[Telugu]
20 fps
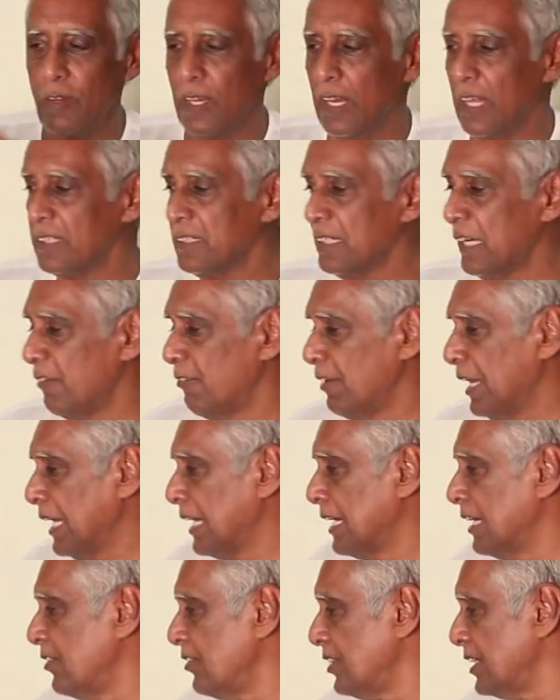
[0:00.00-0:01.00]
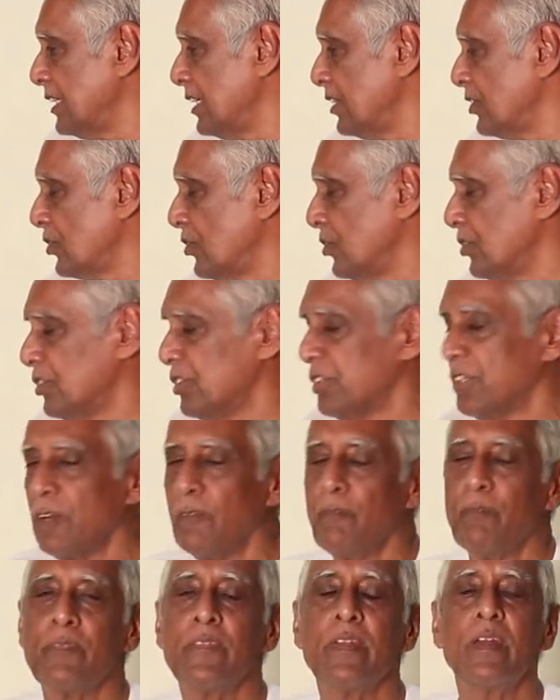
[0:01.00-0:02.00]
ఇలా వెనక్కి ట్విస్ట్ చేసి
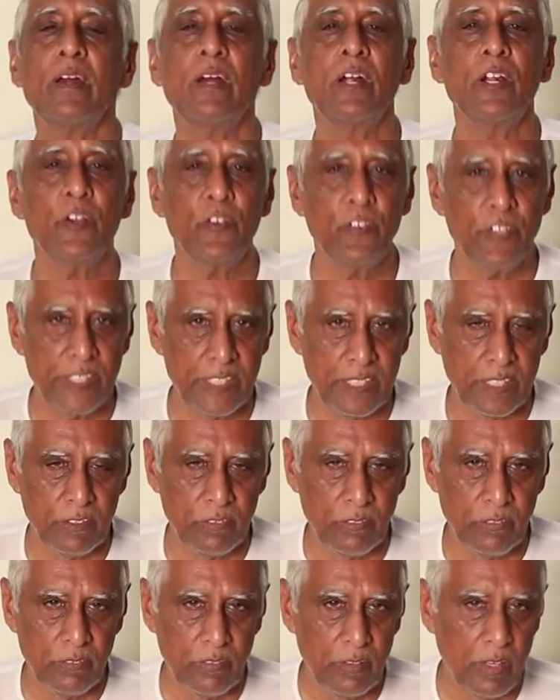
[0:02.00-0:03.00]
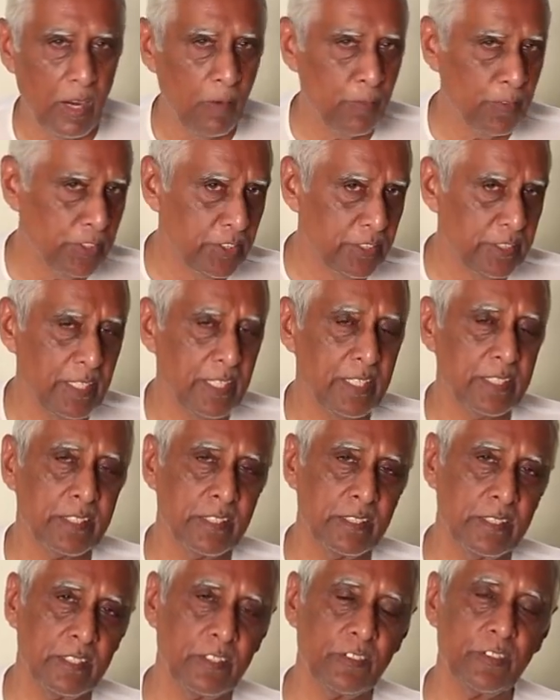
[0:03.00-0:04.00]
కూర్చుంటాం ట్విస్టింగ్ ఆపోజిట్
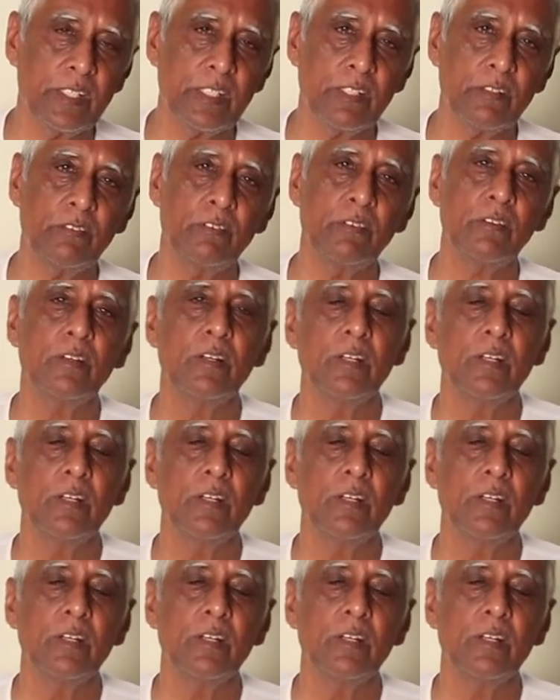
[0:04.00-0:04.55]
డైరెక్షన్ ట్విస్టింగ్